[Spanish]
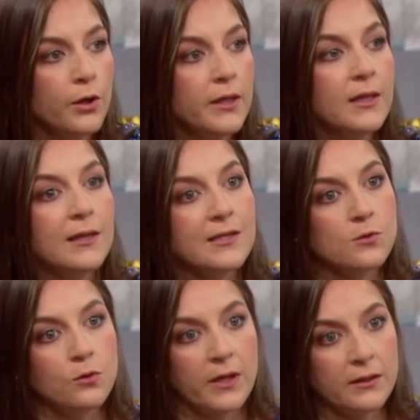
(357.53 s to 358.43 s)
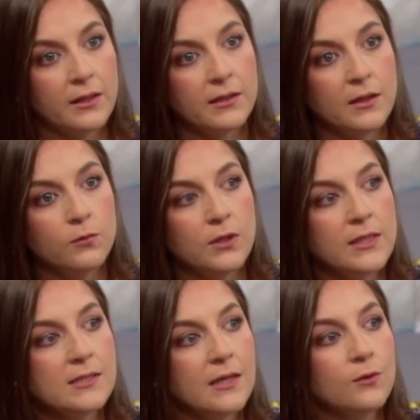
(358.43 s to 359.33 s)
y el desodorante que estás
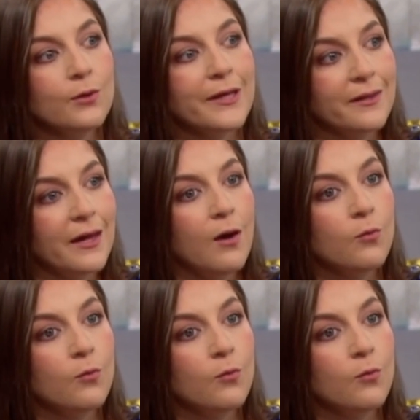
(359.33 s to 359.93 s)
utilizando que deja un